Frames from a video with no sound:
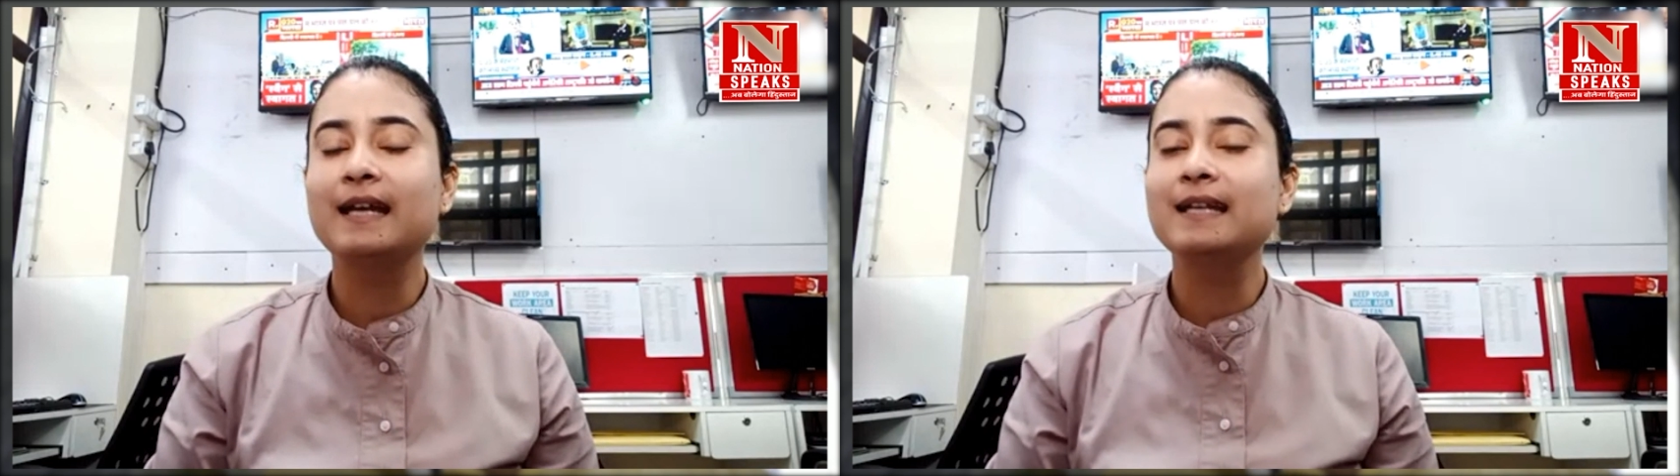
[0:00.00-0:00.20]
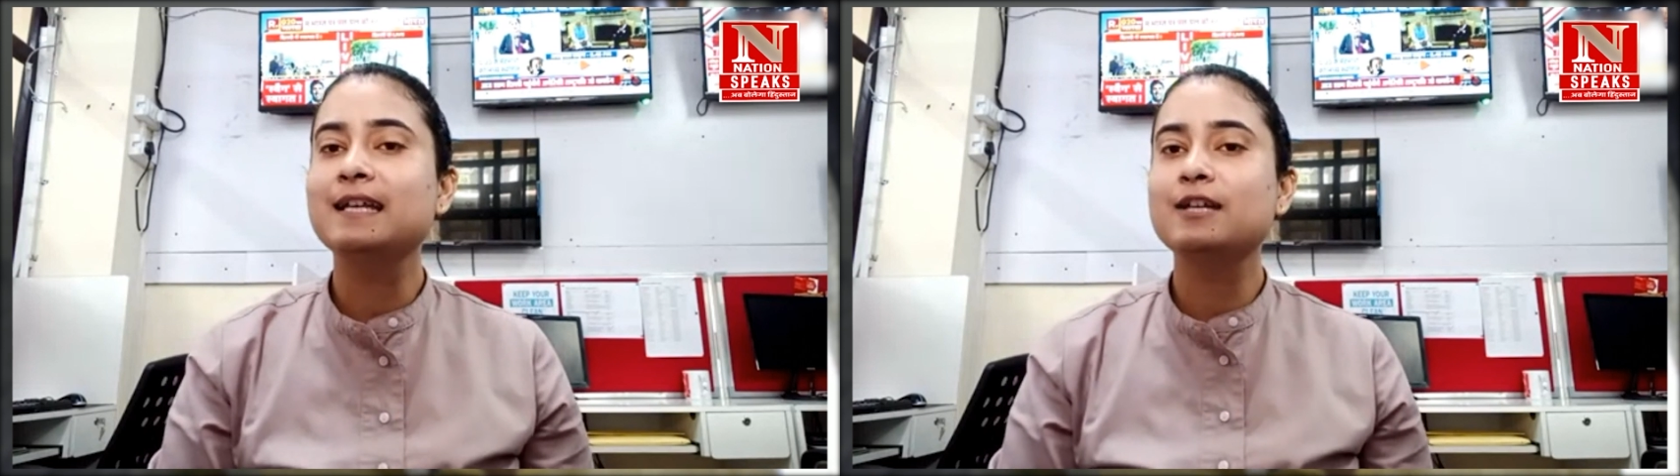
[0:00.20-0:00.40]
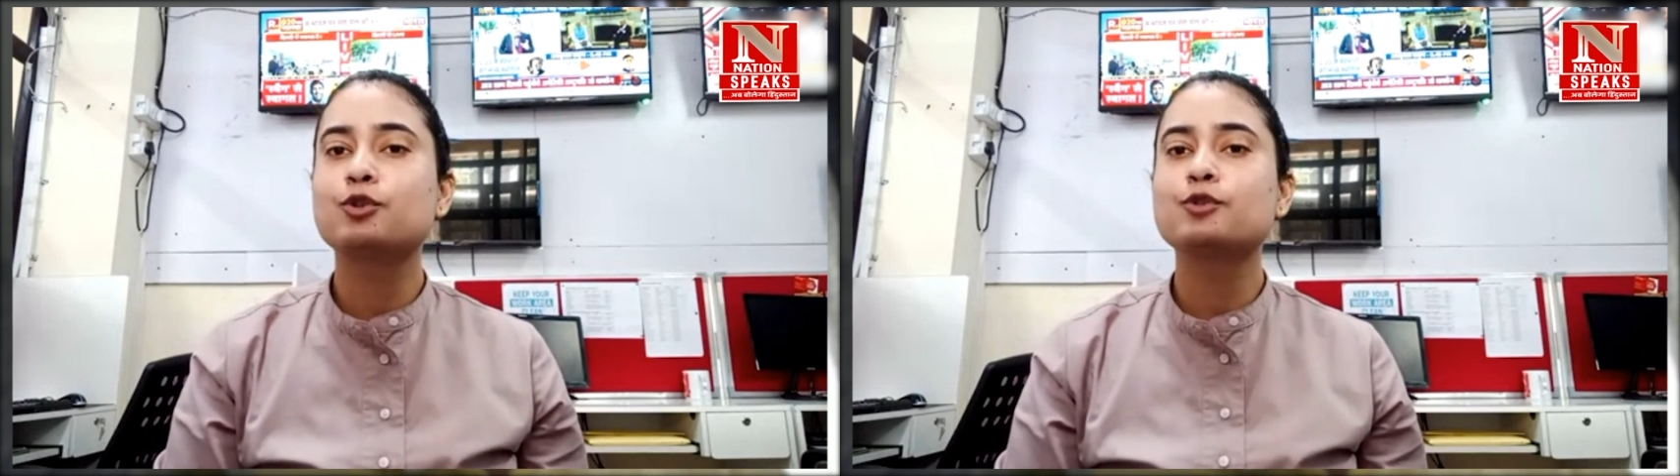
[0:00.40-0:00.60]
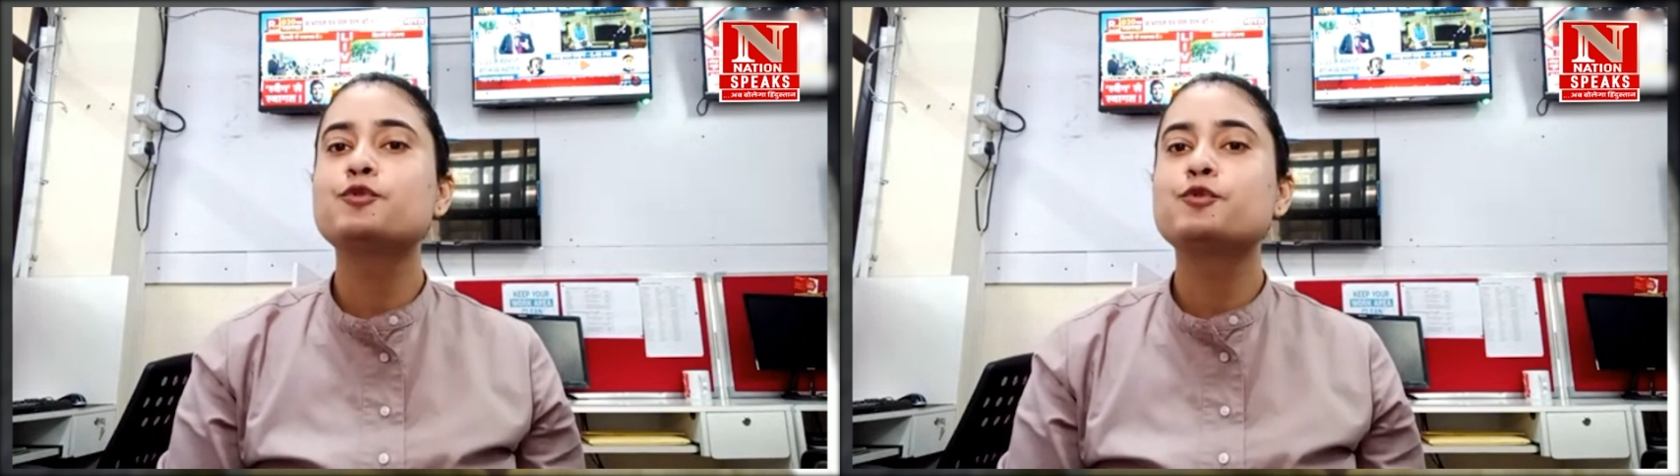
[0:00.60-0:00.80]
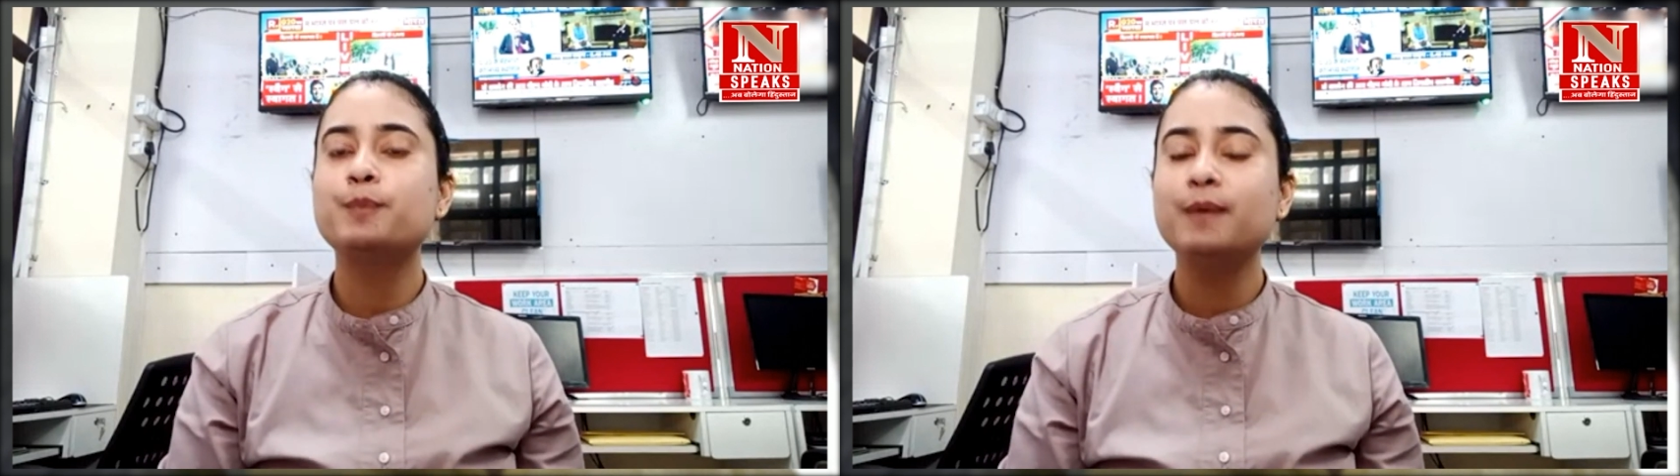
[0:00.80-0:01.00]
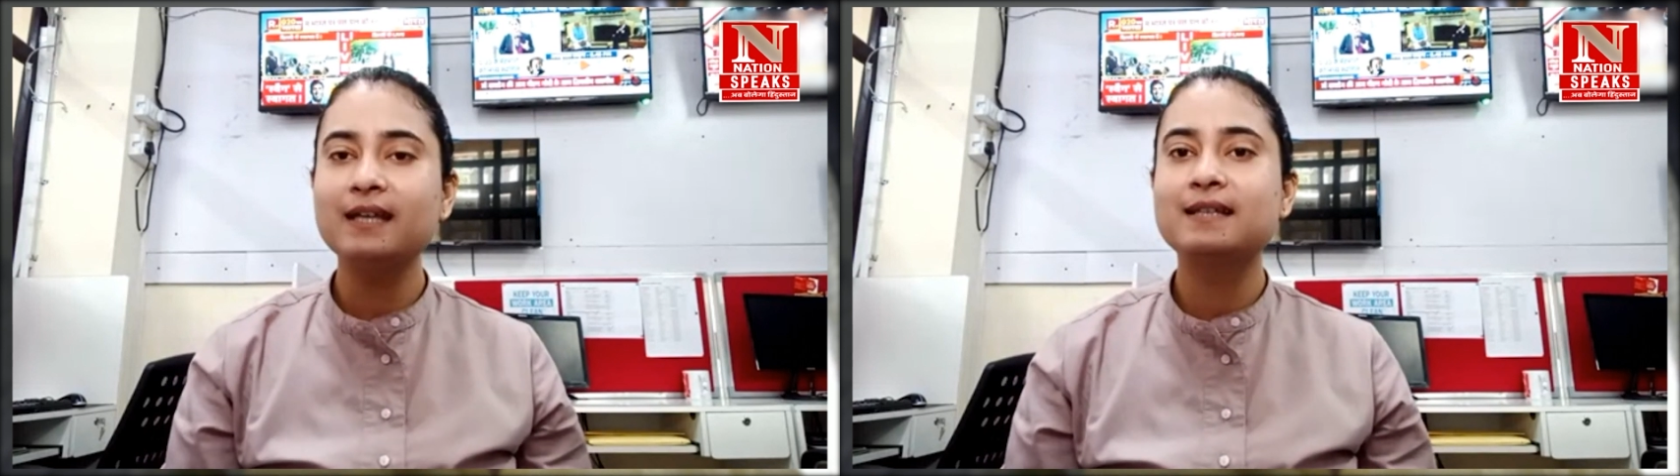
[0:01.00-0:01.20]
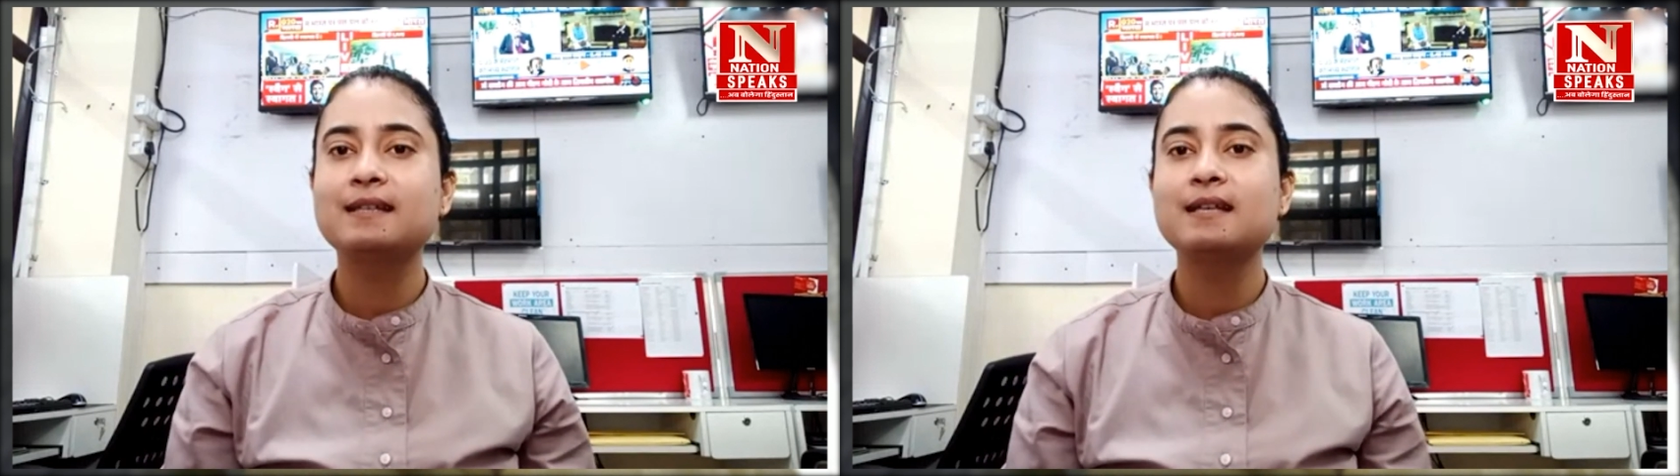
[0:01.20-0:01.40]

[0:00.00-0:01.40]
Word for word: हैं नेशन स्पीक्स